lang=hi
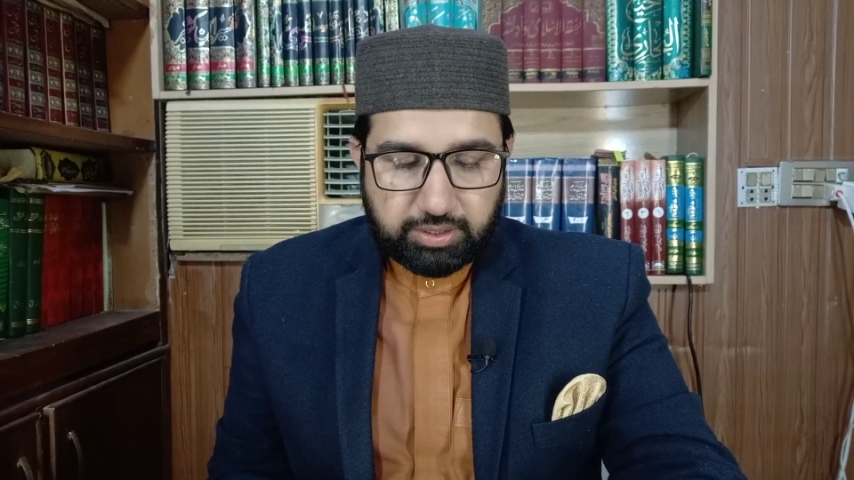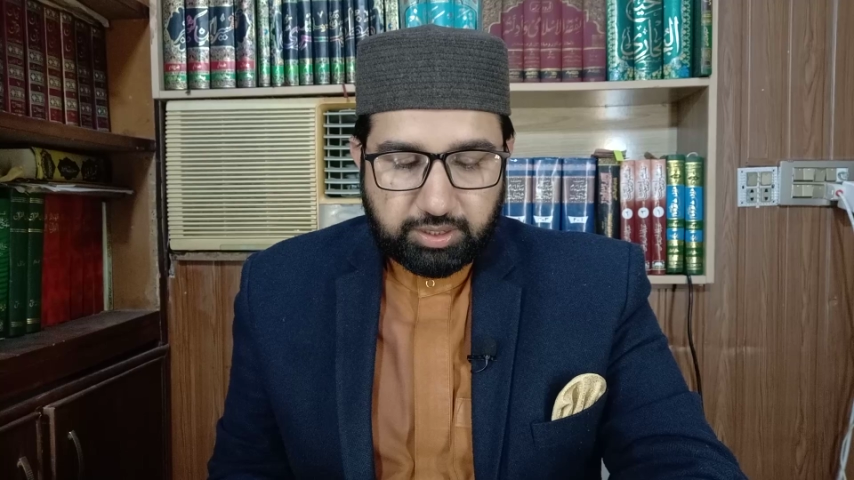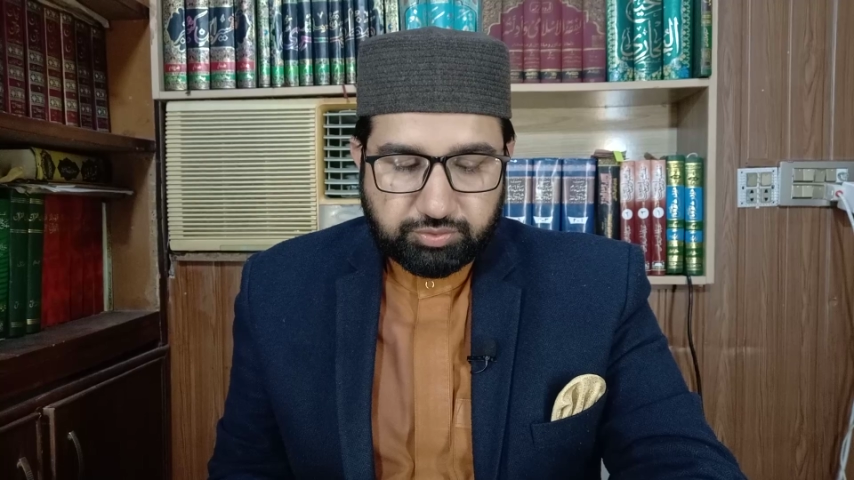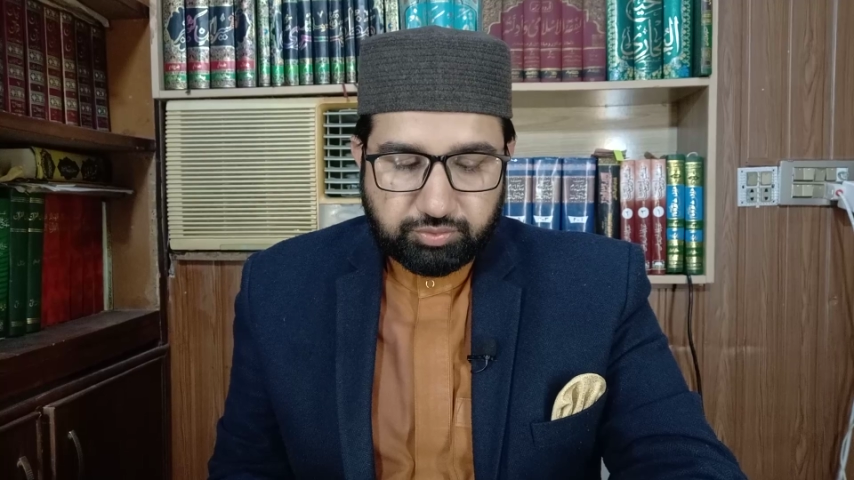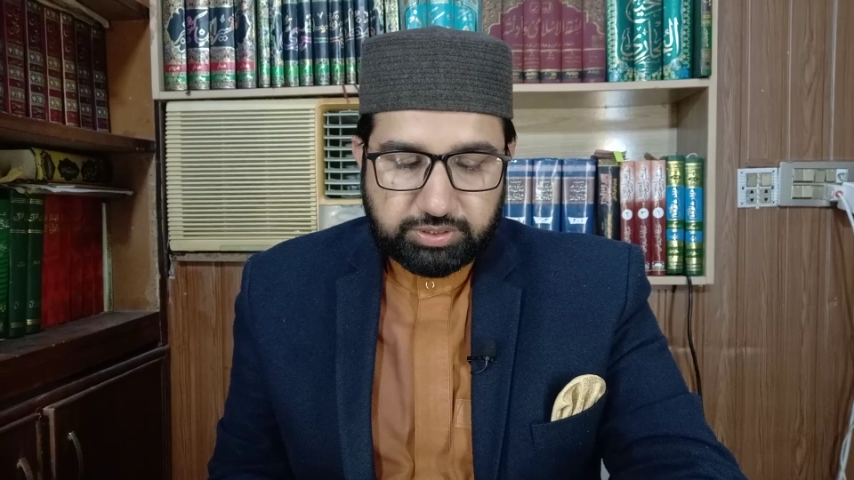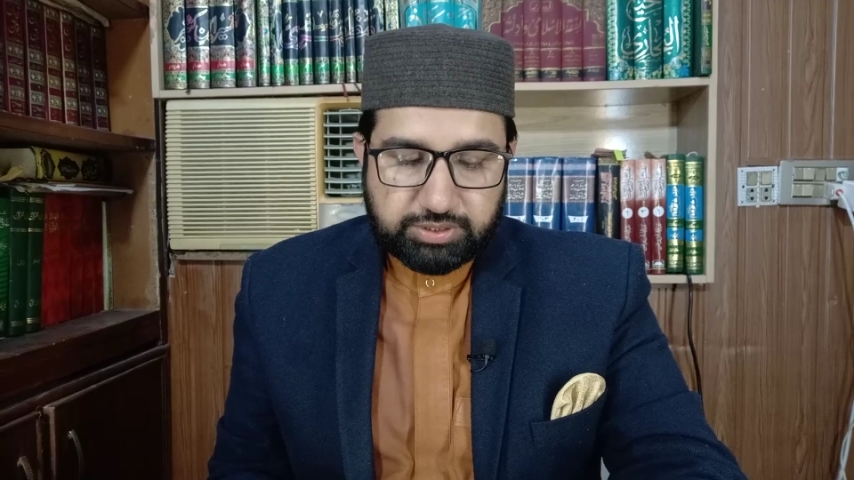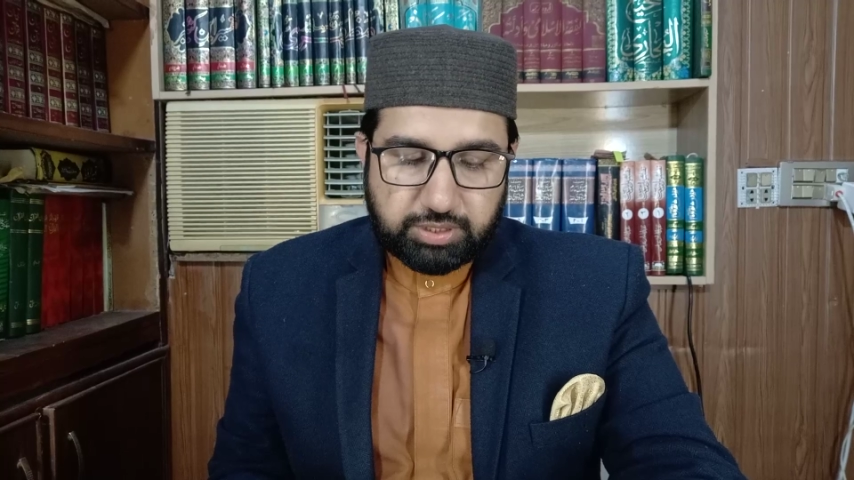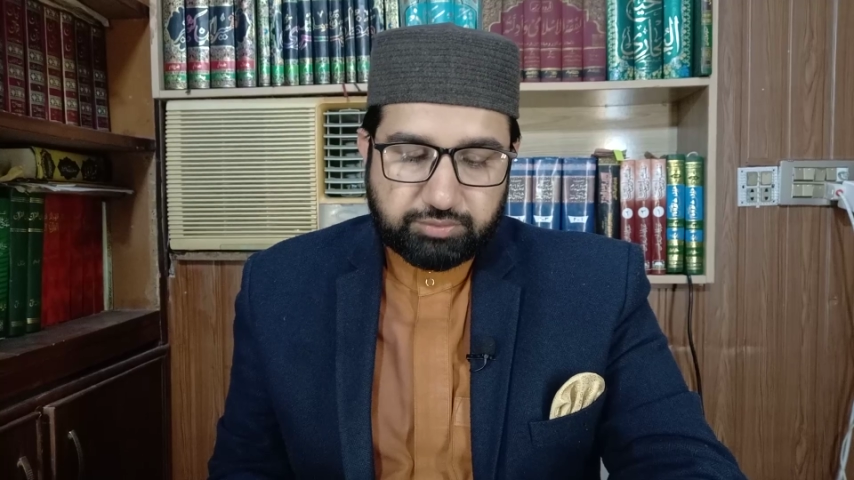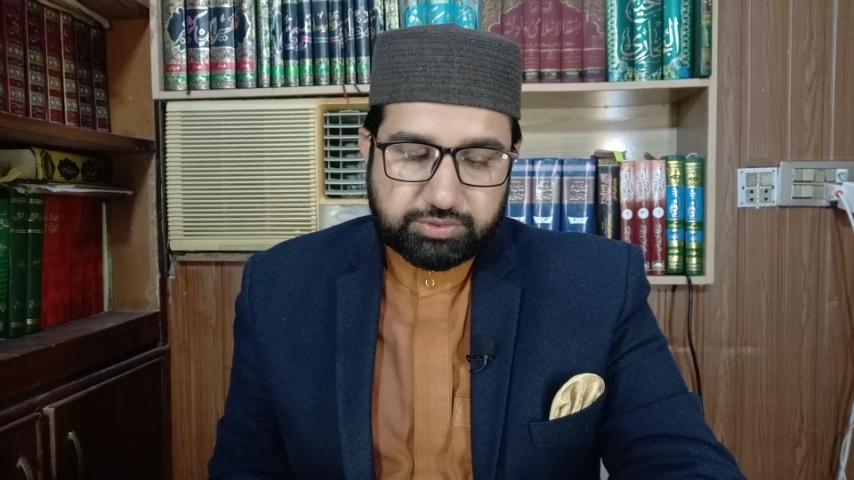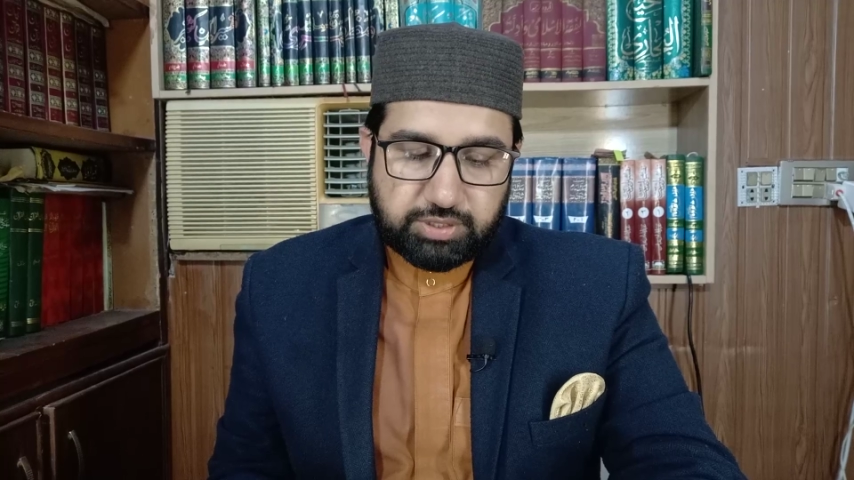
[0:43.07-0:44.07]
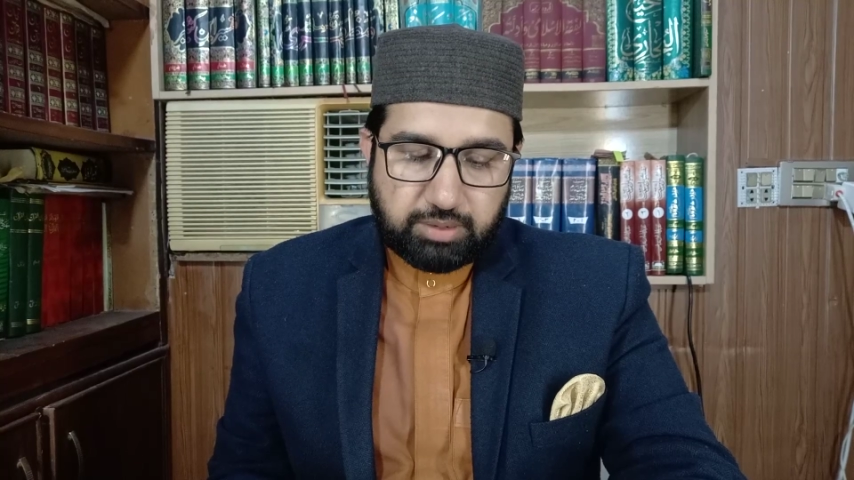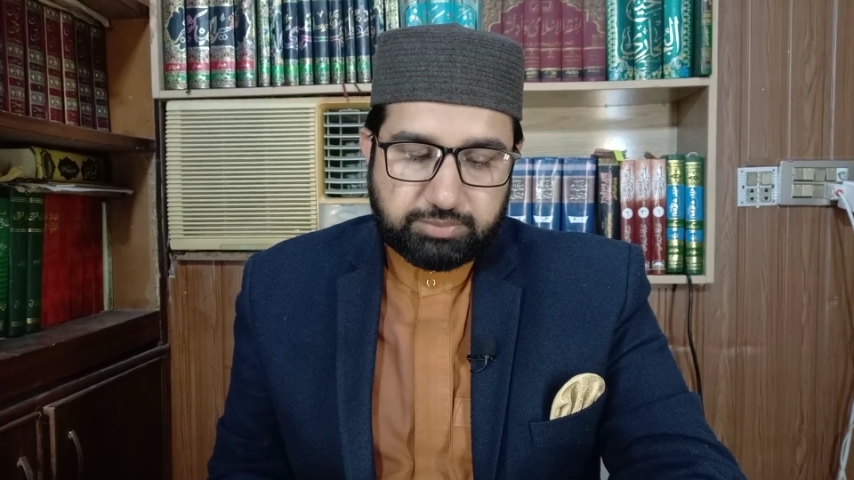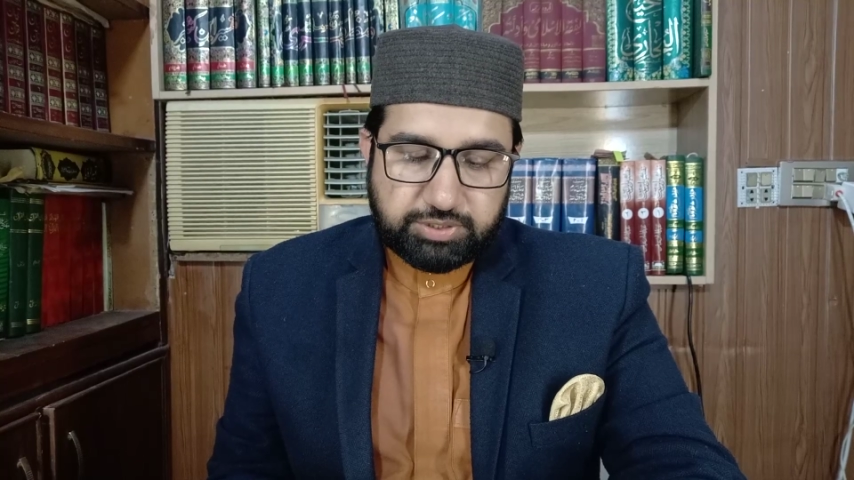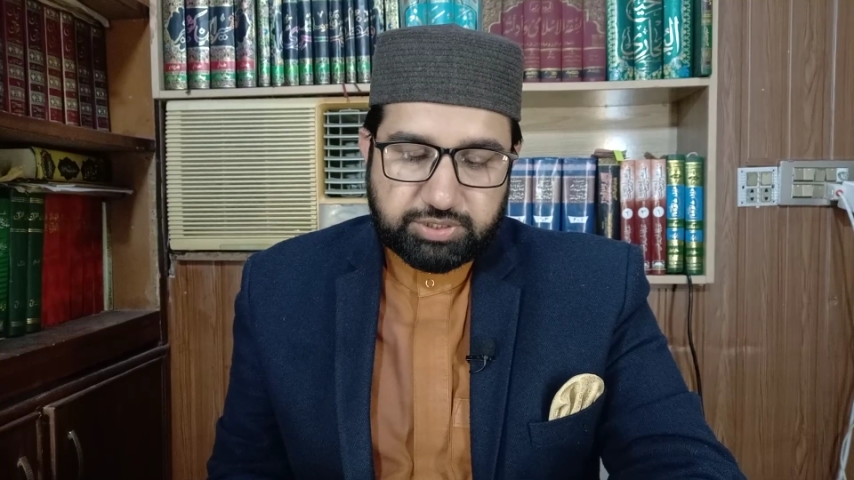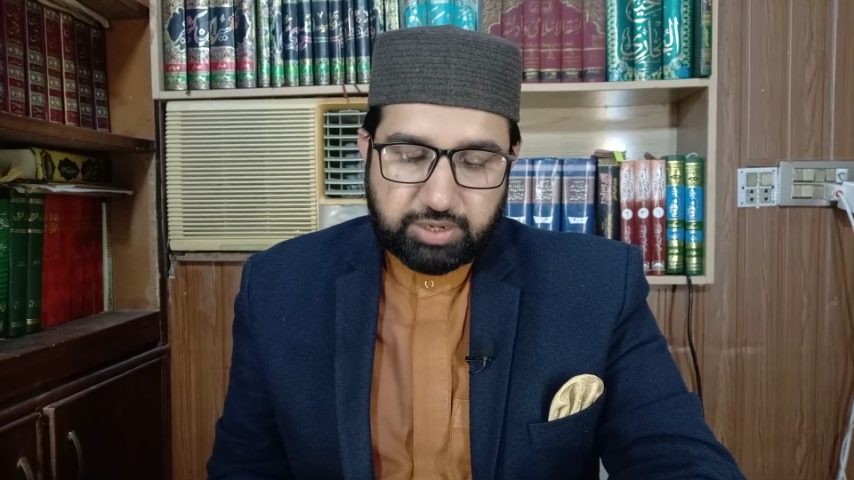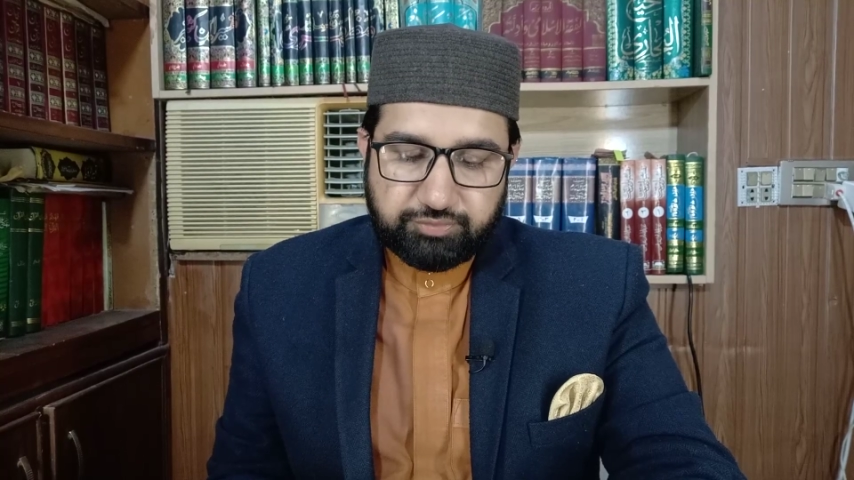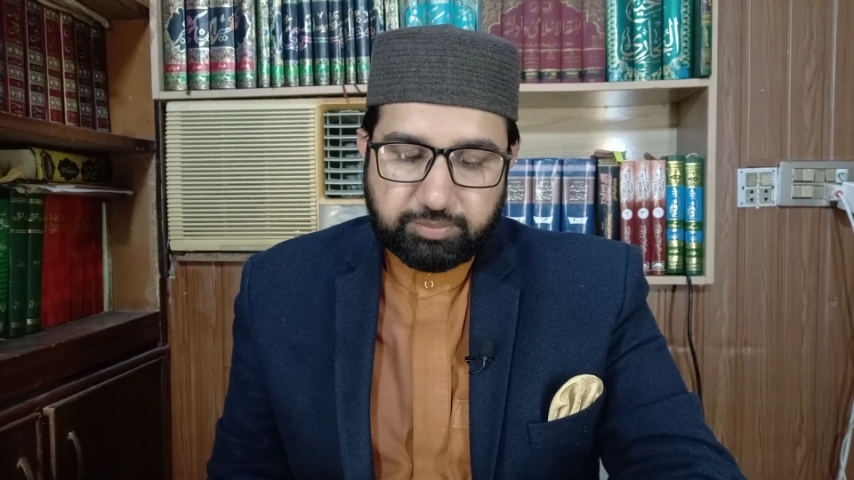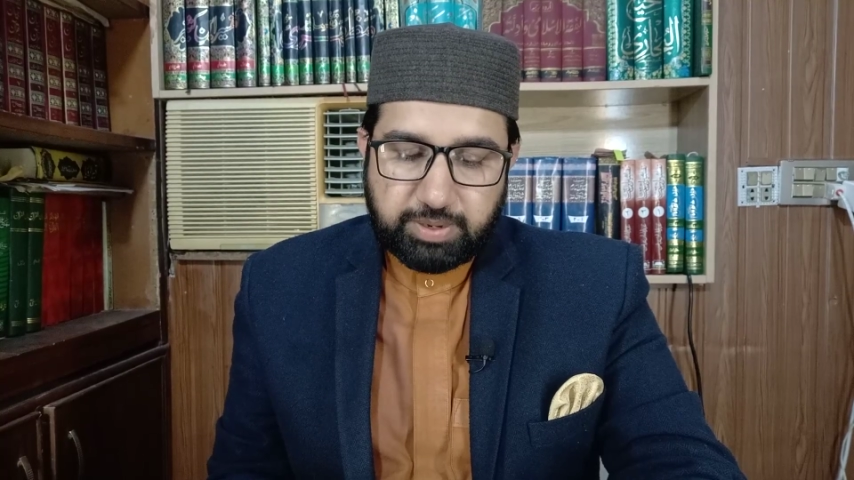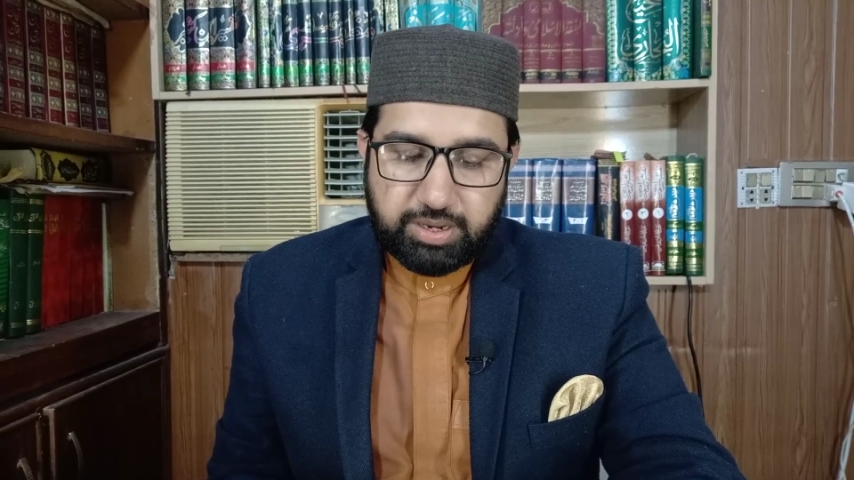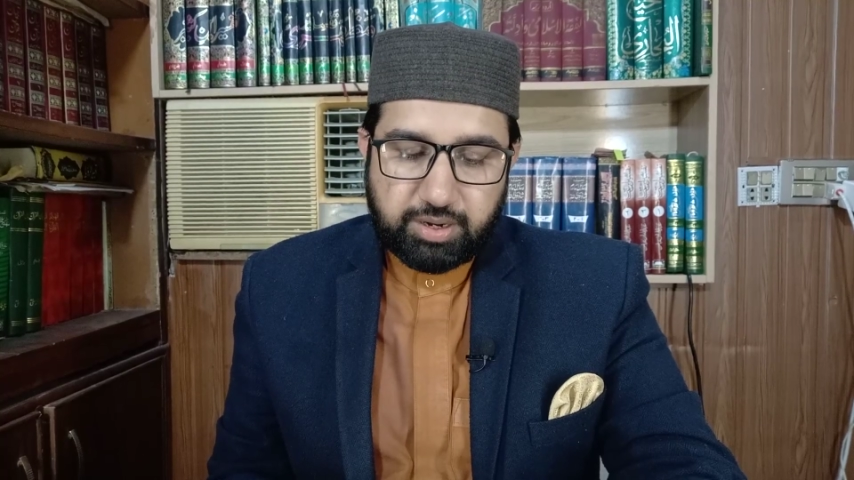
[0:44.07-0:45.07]
कि हजूल सलाम ने इशाज़
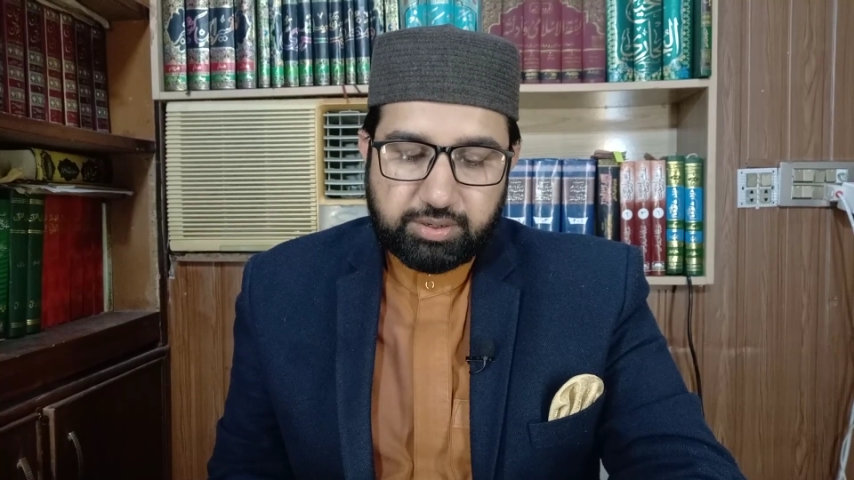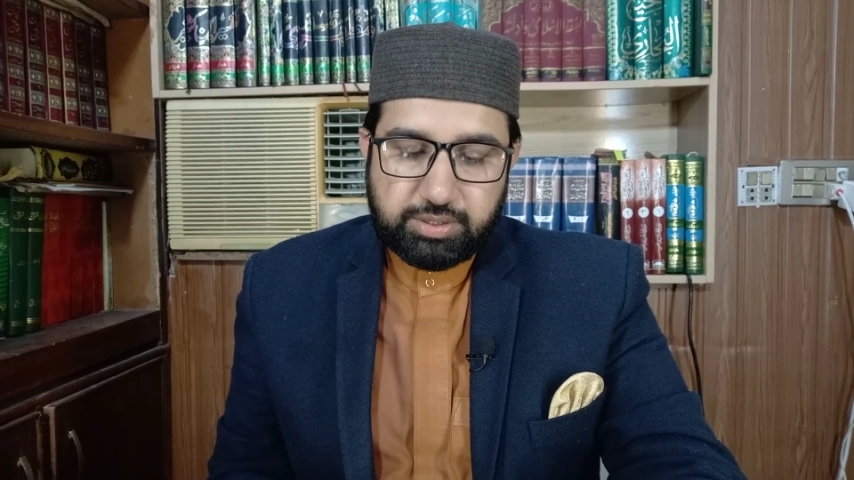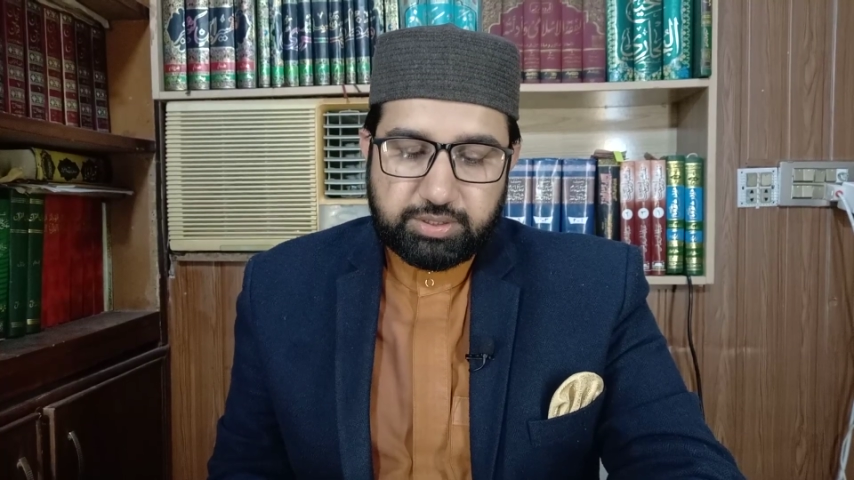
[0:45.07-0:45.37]
फरमाया